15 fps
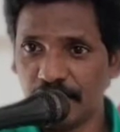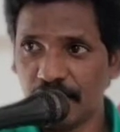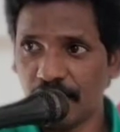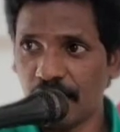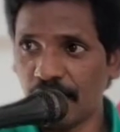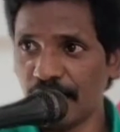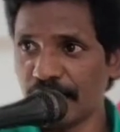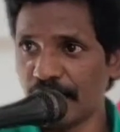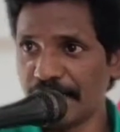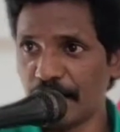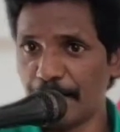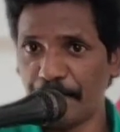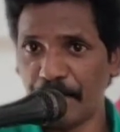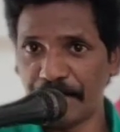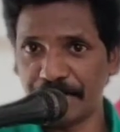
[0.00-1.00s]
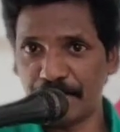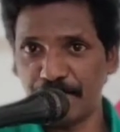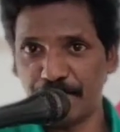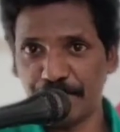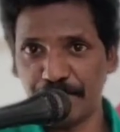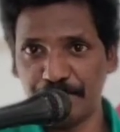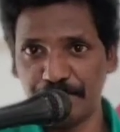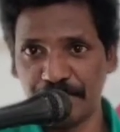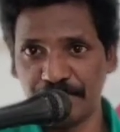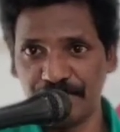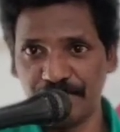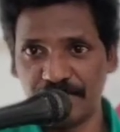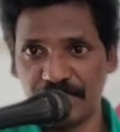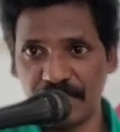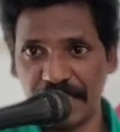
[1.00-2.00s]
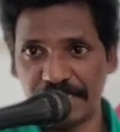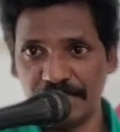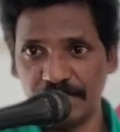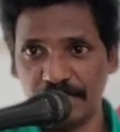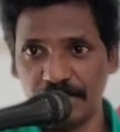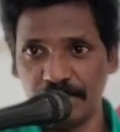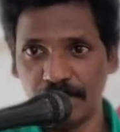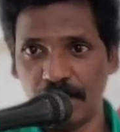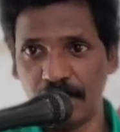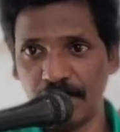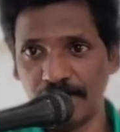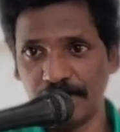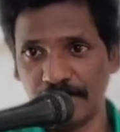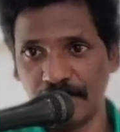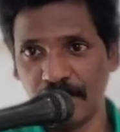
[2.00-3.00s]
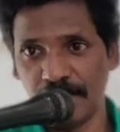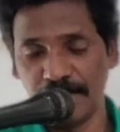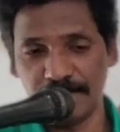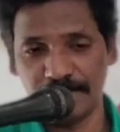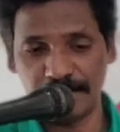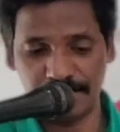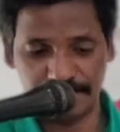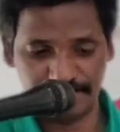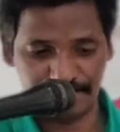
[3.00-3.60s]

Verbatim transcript: காலங்களை நாம் பார்க்க முடியும் இருபத்தி ஐந்து ஆண்டு காலங்கள்